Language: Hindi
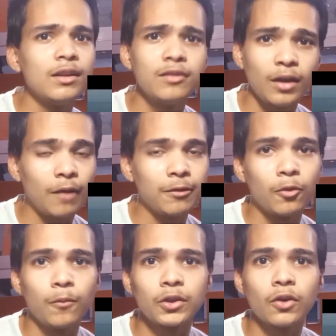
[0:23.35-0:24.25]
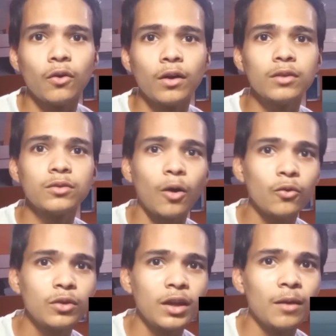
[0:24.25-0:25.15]
जैसे कि आप सबको पता होगा
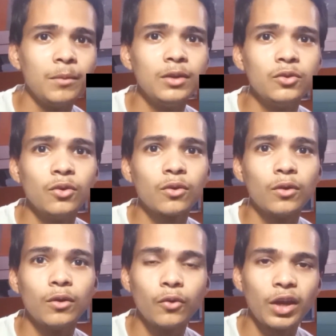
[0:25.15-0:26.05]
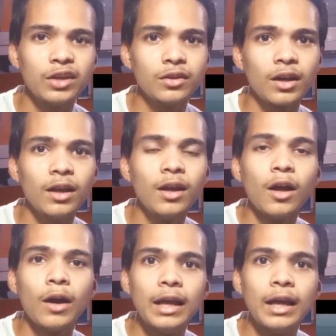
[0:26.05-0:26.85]
साउथ के अभी जो लोकेश सर हैं